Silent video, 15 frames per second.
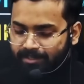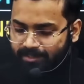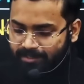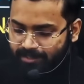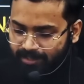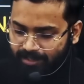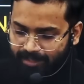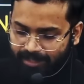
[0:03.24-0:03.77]

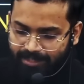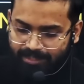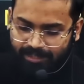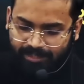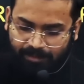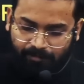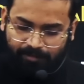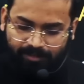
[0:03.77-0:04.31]
যে এই
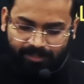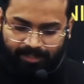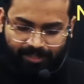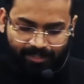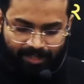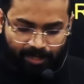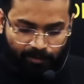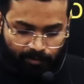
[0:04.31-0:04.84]
স্টেটের মধ্যে
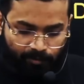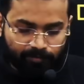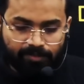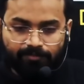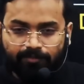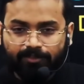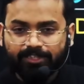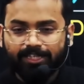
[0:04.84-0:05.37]
এখন অবধি
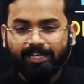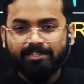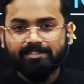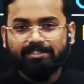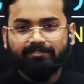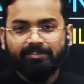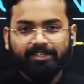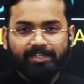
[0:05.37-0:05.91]
ফর দি লাস্ট
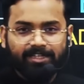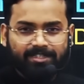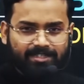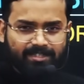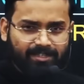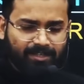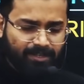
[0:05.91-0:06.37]
সেভেন ইয়ার্স